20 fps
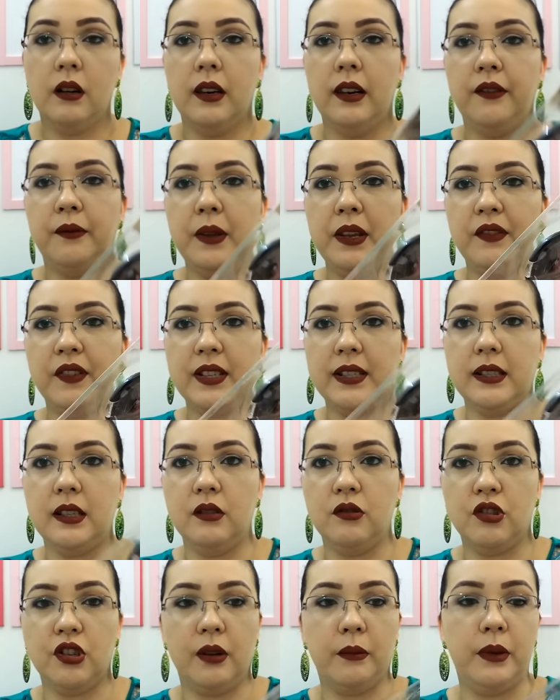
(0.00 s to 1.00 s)
Olha, é bem
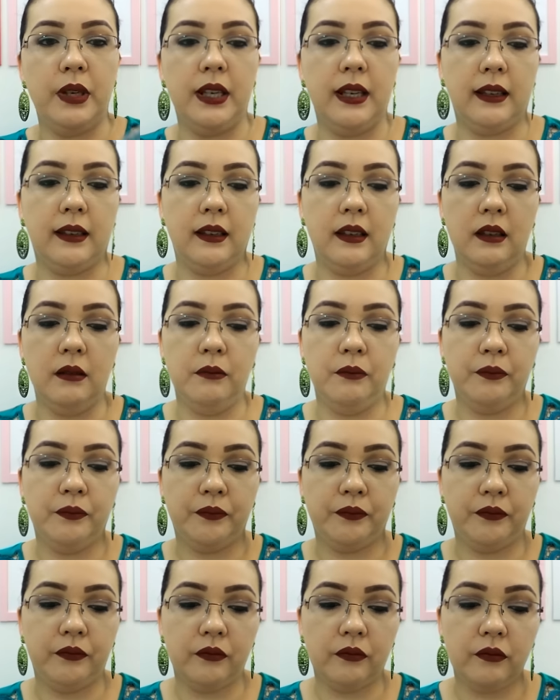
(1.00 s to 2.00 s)
facinho de abrir aqui.
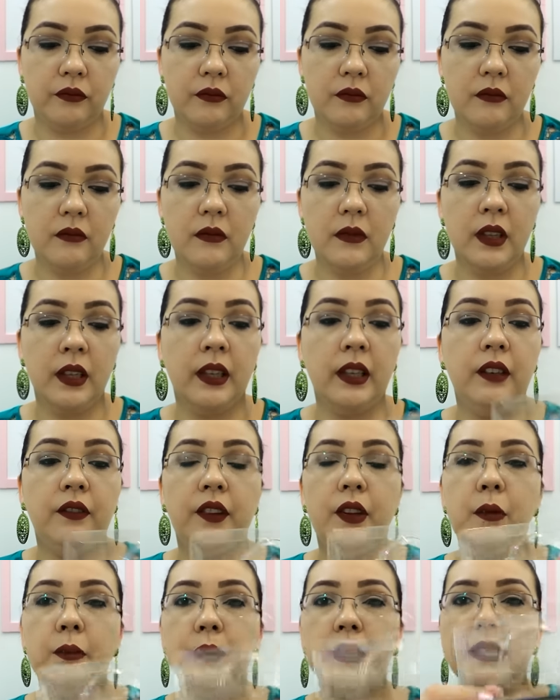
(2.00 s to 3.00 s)

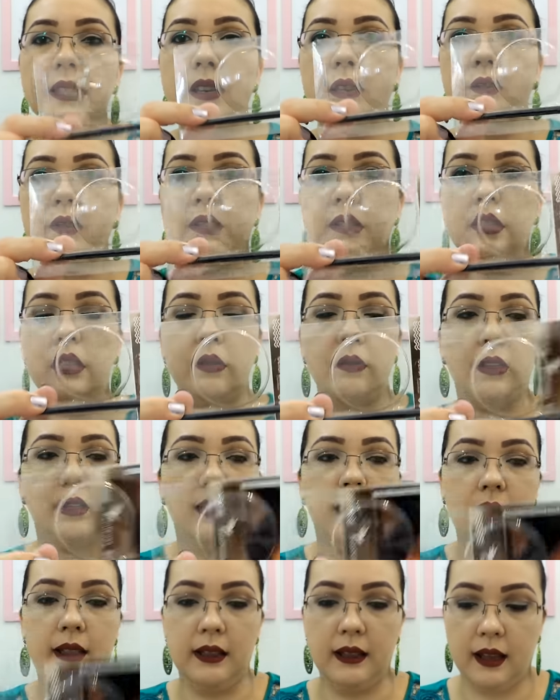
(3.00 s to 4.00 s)
Ele vem um pincelzinho
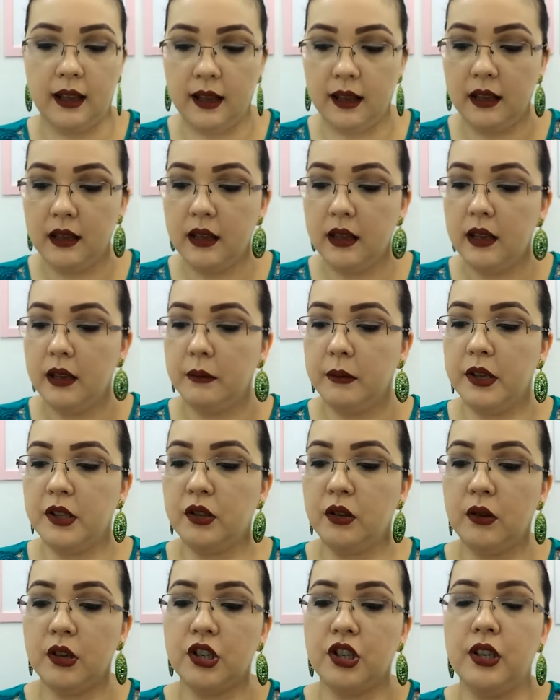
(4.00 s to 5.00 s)
aqui, tá?
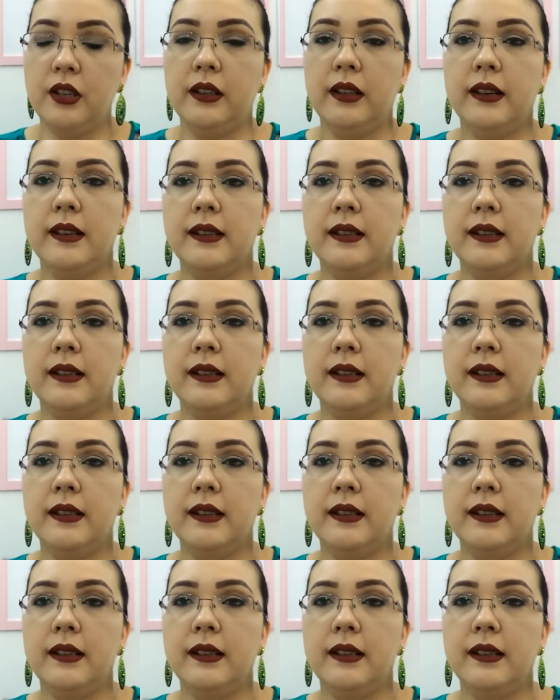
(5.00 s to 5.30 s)
Mas o que eu achei